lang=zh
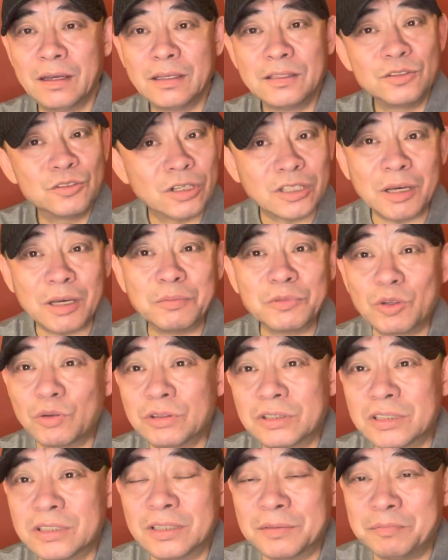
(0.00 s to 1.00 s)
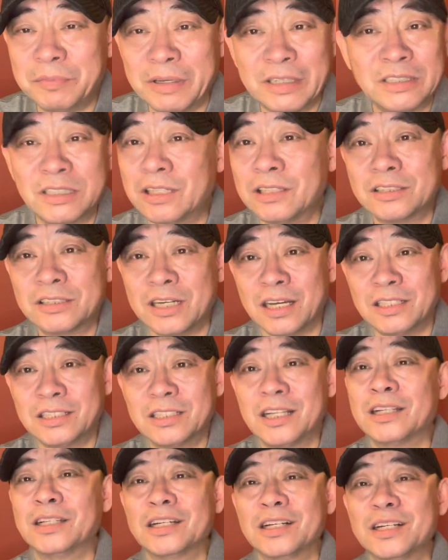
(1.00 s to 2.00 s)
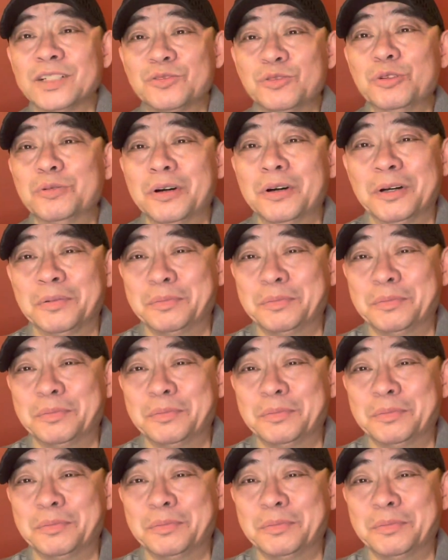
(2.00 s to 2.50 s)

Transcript: 你说他们都是没事儿唱意大利歌剧吗？